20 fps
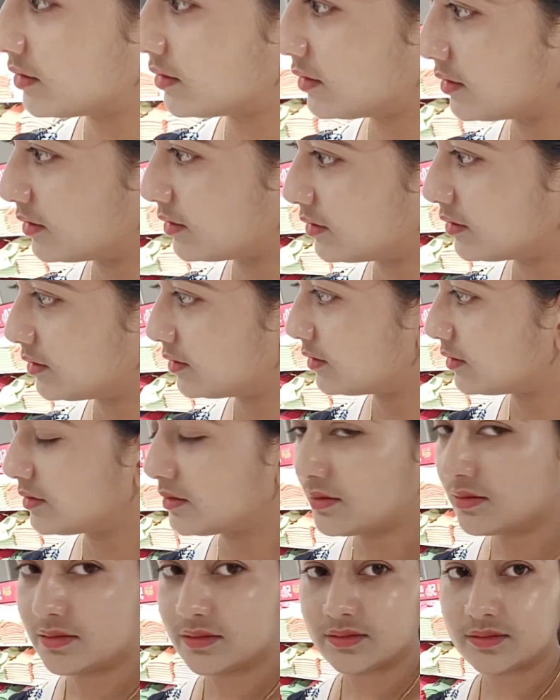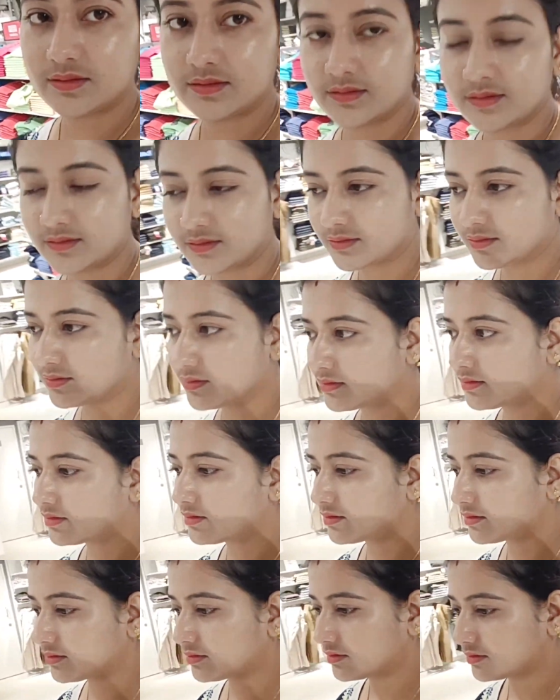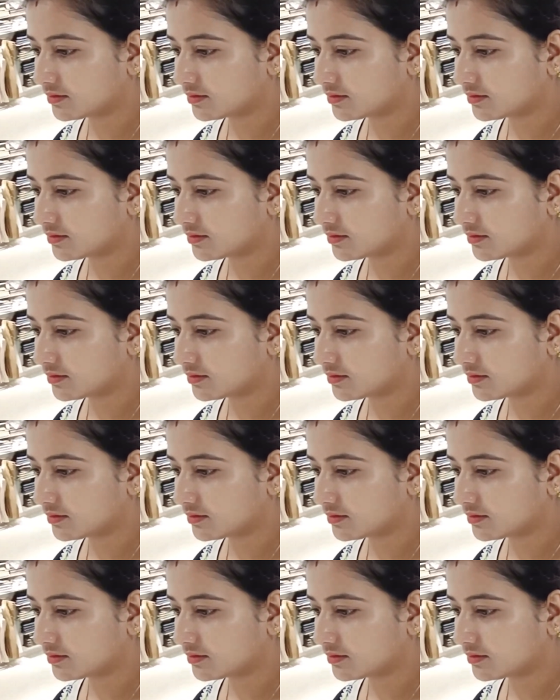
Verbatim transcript: আচ্ছা যদি আমরা সাতের জায়গায়